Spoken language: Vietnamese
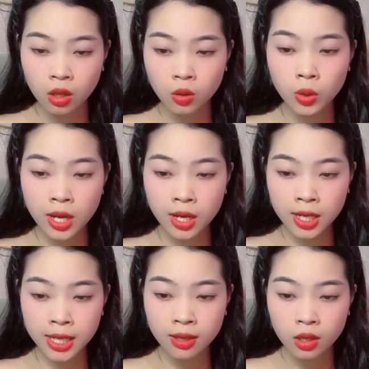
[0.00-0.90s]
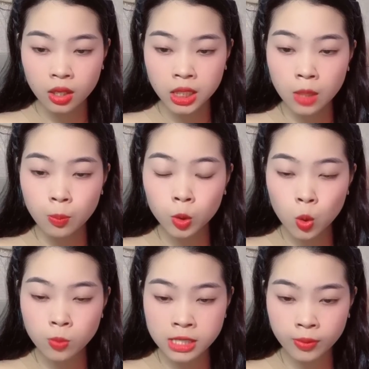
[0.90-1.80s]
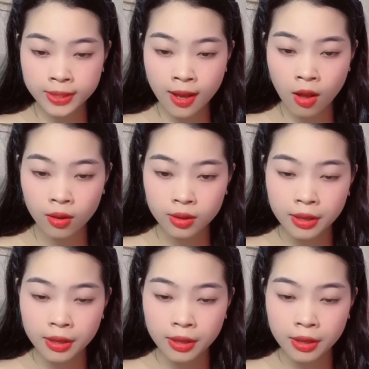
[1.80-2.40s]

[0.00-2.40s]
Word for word: Cô nâng ly, nhấp một ngụm rượu nhỏ,